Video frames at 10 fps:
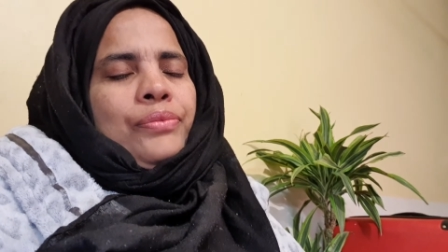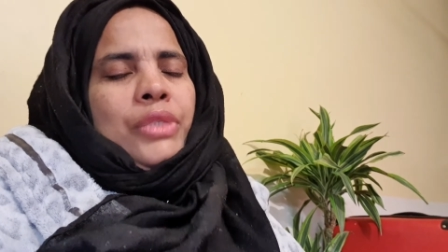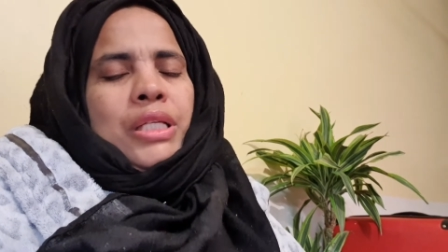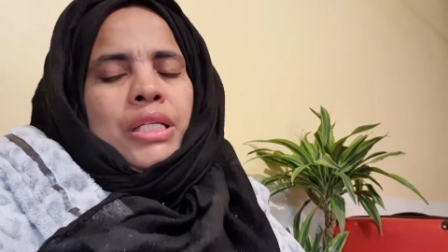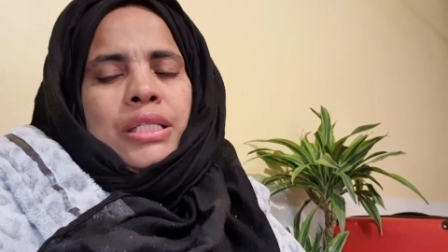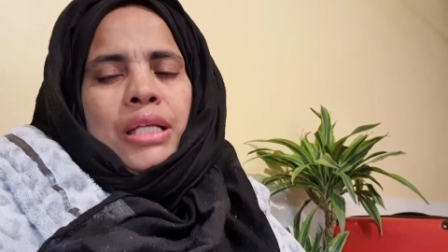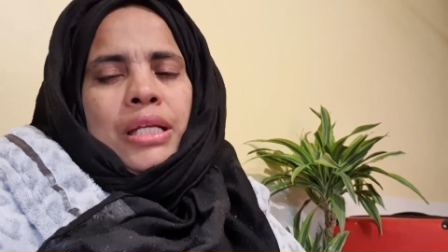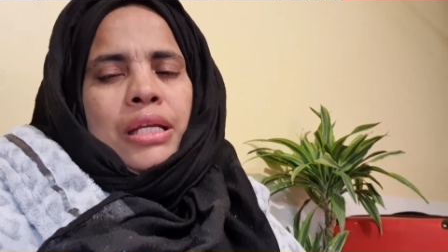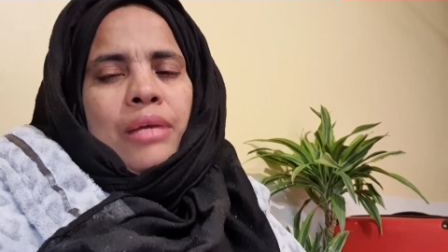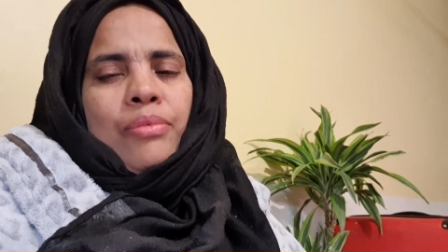তিরিশ
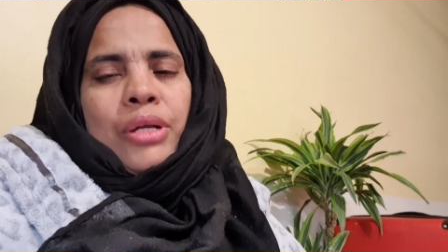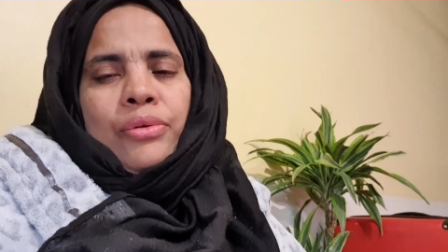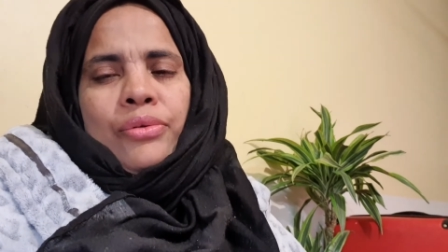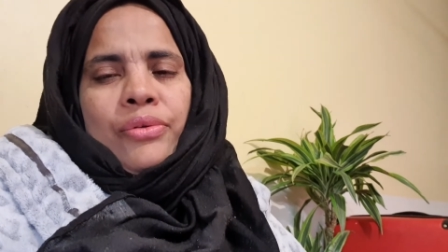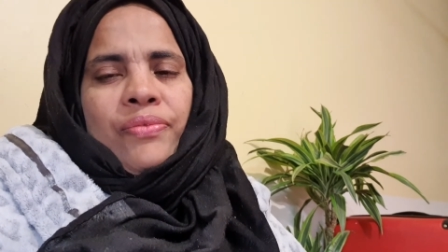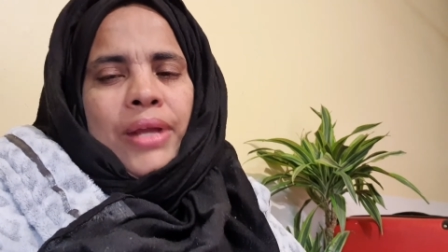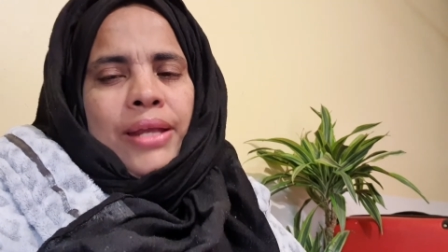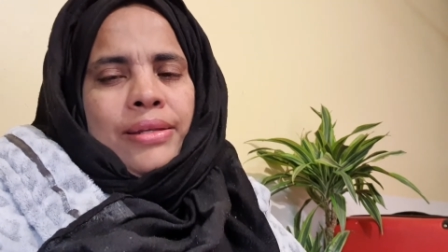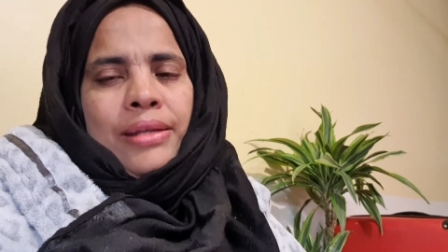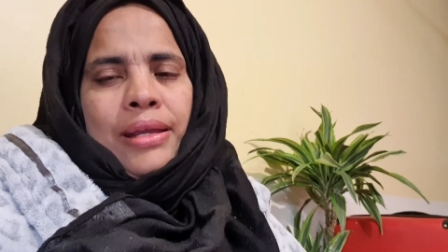তারিখে আবার কোনো
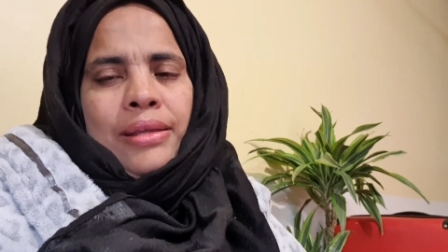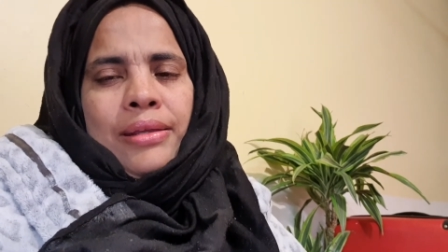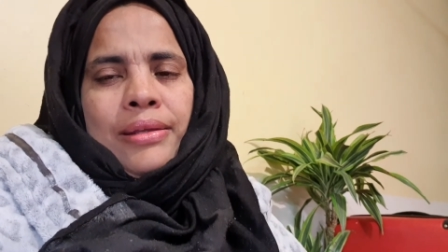ফ্লাইট নাই